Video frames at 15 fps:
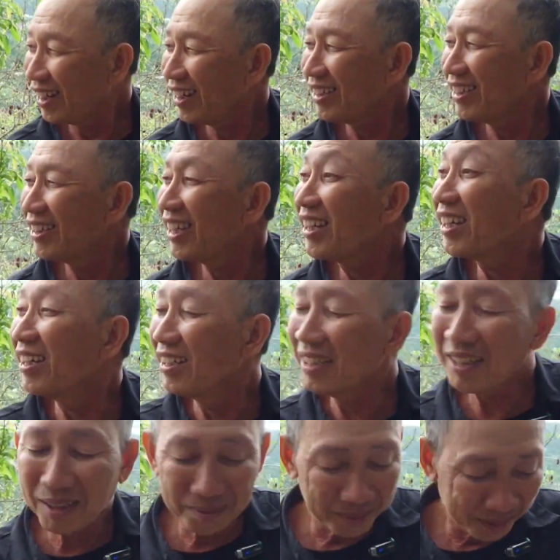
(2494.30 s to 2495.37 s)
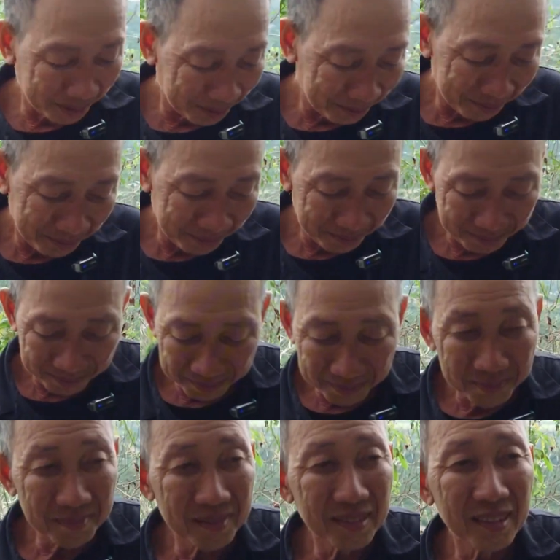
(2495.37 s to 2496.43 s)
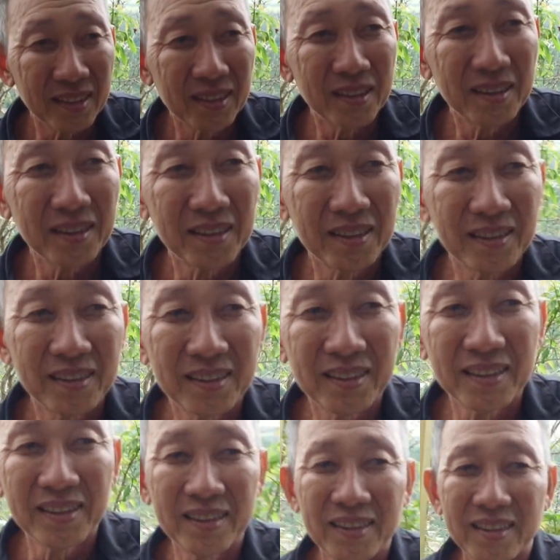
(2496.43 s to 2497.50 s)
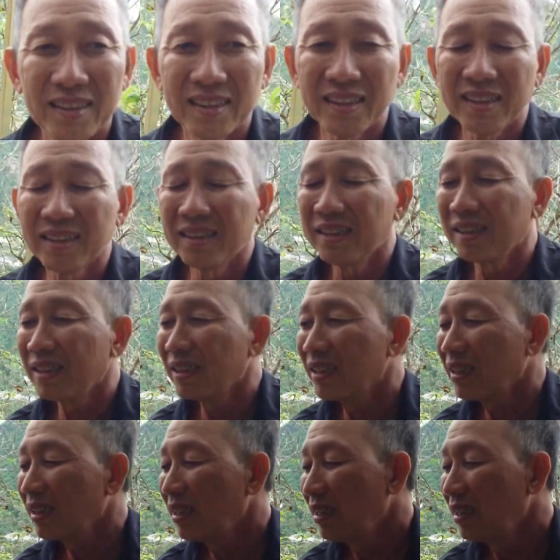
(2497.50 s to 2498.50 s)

nó như cái cửa không ông cây bồ đề mà lúc đó gần ừ.